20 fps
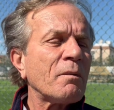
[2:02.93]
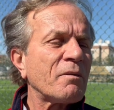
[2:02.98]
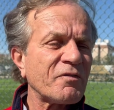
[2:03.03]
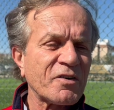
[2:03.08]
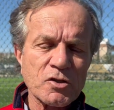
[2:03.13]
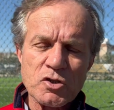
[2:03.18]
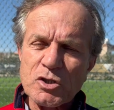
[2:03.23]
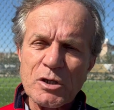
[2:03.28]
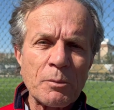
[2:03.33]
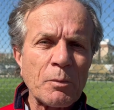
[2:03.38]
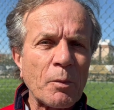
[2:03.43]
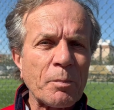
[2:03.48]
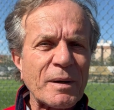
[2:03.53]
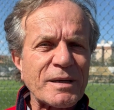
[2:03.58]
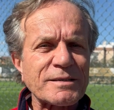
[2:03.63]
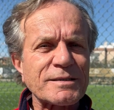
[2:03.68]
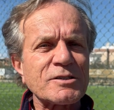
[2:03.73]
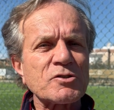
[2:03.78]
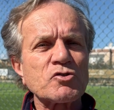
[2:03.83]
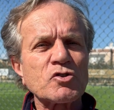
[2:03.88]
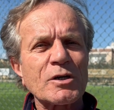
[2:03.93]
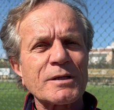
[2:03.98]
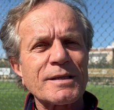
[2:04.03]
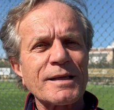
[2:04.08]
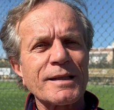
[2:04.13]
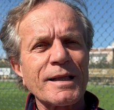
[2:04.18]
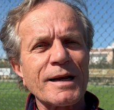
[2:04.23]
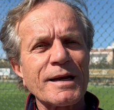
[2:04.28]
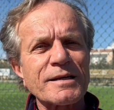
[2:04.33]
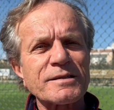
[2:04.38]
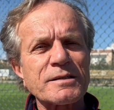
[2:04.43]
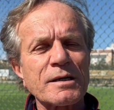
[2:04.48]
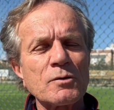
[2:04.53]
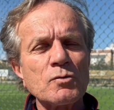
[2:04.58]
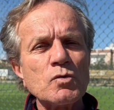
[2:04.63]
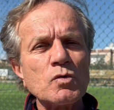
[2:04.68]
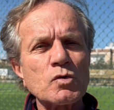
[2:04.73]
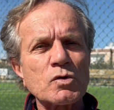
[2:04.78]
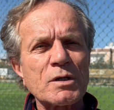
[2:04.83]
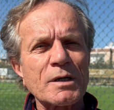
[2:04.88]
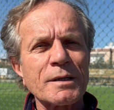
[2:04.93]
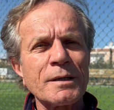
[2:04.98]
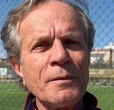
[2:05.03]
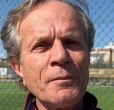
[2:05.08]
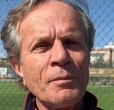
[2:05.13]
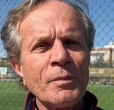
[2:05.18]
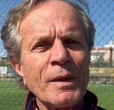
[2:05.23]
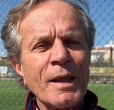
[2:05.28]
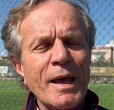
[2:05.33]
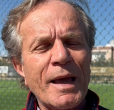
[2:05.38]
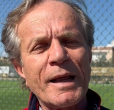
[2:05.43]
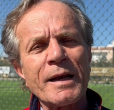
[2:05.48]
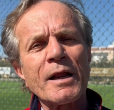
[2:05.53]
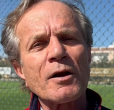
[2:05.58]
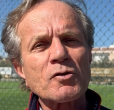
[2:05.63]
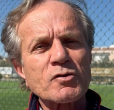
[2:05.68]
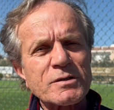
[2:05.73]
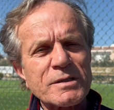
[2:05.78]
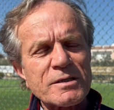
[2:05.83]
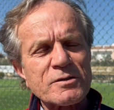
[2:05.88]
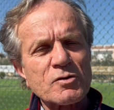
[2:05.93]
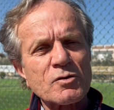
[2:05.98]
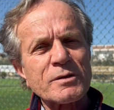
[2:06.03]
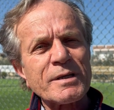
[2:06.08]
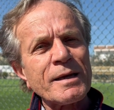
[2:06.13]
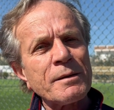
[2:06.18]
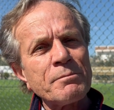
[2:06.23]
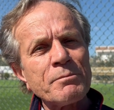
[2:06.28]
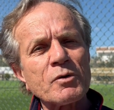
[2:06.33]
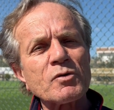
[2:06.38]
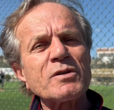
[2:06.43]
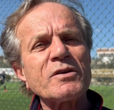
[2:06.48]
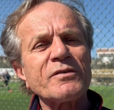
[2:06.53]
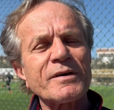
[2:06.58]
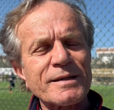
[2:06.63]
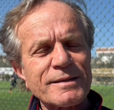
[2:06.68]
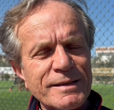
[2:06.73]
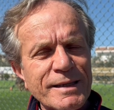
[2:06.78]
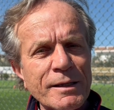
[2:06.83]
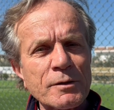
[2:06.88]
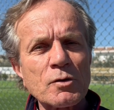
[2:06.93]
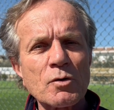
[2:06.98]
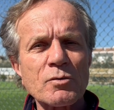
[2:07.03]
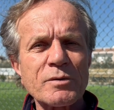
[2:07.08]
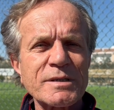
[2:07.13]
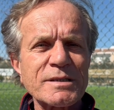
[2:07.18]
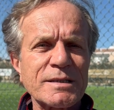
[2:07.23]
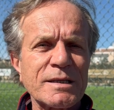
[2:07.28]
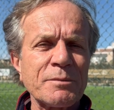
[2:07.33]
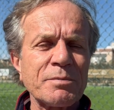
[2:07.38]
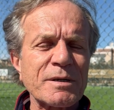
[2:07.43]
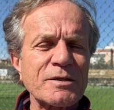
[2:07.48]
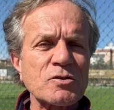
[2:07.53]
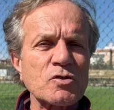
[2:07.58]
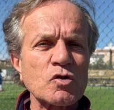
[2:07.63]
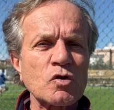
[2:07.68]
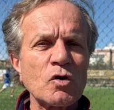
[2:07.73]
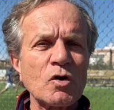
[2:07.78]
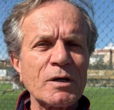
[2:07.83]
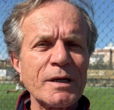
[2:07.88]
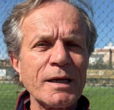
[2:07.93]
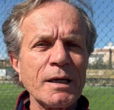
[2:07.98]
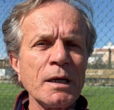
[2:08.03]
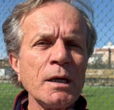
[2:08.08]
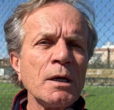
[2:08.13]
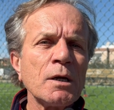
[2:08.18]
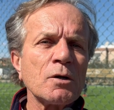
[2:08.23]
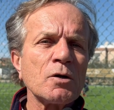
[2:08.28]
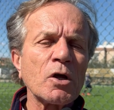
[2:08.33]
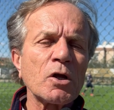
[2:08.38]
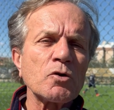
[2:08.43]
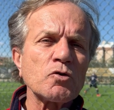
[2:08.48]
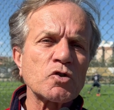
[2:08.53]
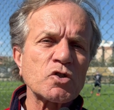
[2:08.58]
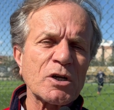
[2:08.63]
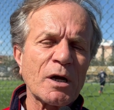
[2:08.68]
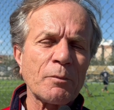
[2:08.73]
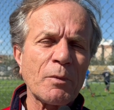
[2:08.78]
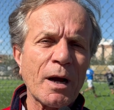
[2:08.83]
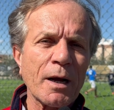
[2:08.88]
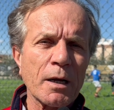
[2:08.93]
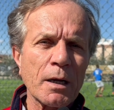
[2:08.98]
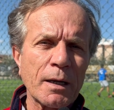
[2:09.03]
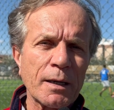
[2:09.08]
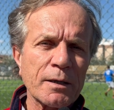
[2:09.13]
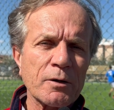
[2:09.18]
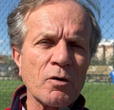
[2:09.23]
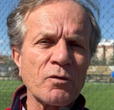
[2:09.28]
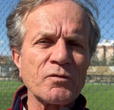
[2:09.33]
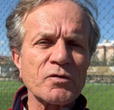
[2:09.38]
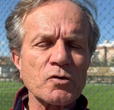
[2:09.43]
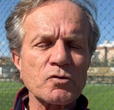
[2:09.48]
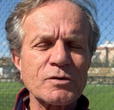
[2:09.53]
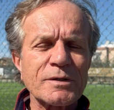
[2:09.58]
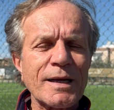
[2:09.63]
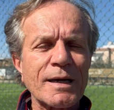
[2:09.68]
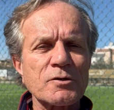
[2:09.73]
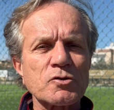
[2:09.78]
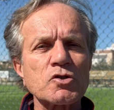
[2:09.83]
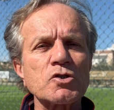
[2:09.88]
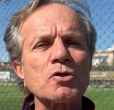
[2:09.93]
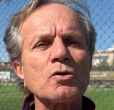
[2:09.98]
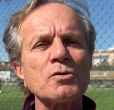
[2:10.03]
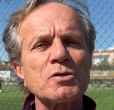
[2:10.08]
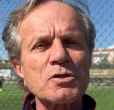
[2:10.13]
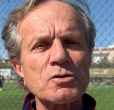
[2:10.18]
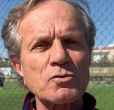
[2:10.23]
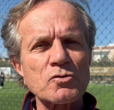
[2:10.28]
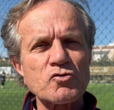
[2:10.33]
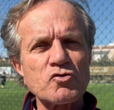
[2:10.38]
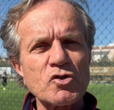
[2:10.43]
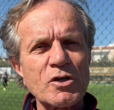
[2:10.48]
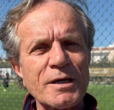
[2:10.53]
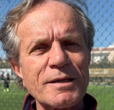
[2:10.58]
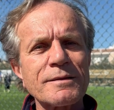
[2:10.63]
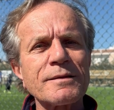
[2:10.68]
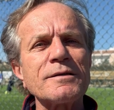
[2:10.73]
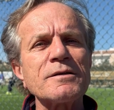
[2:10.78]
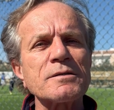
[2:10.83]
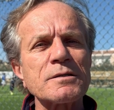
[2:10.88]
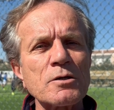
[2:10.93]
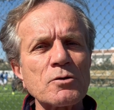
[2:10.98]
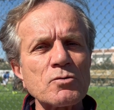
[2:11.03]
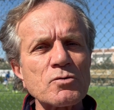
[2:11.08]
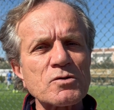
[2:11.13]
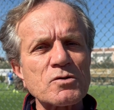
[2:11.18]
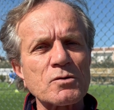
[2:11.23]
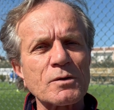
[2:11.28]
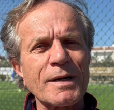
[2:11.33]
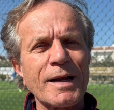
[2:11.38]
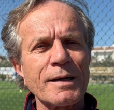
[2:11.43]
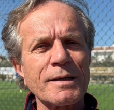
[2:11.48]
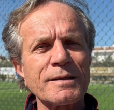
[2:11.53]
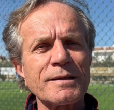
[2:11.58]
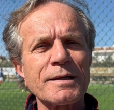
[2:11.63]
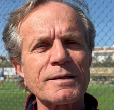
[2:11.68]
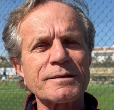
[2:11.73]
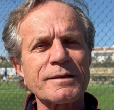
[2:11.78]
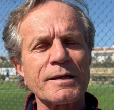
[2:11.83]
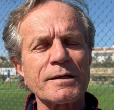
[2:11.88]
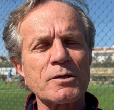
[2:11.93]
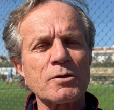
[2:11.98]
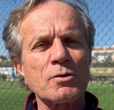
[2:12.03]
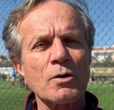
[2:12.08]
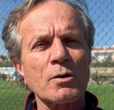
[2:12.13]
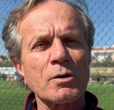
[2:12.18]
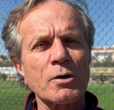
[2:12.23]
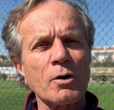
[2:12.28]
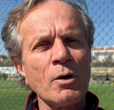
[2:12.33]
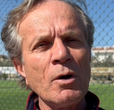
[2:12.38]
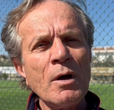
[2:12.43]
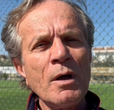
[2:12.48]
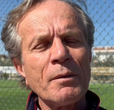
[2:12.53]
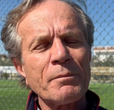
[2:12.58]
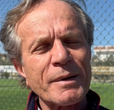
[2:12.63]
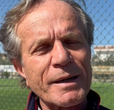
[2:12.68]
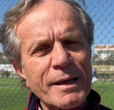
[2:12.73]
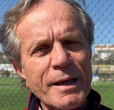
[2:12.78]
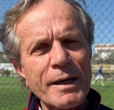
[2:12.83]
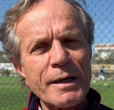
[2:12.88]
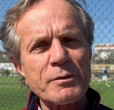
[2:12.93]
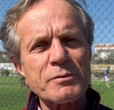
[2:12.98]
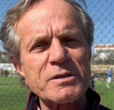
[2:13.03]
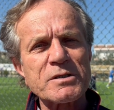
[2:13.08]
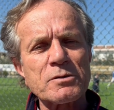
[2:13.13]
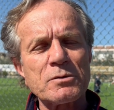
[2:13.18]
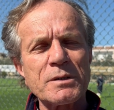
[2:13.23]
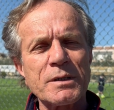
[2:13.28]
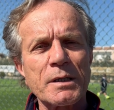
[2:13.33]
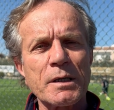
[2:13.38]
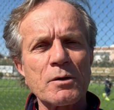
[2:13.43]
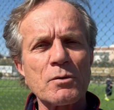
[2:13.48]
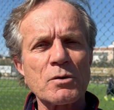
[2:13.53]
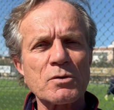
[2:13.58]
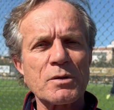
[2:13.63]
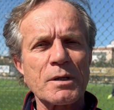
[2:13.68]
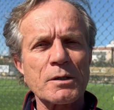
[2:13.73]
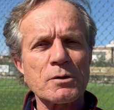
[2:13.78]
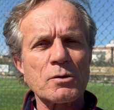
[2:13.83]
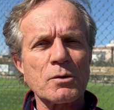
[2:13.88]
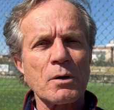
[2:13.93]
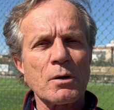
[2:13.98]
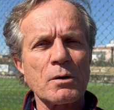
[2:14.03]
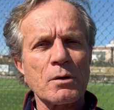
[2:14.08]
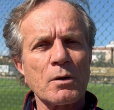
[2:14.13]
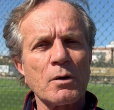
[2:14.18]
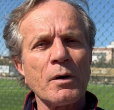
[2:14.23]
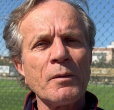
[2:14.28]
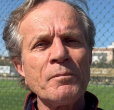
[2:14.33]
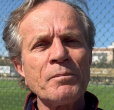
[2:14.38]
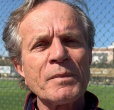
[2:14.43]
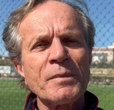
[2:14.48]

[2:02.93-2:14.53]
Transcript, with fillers: facciamo passeggiate della salute e nello stesso tempo divertendo queste persone noi riusciamo anche a confrontarci con i soggetti istituzionali del territorio perché le questioni che ruotano attorno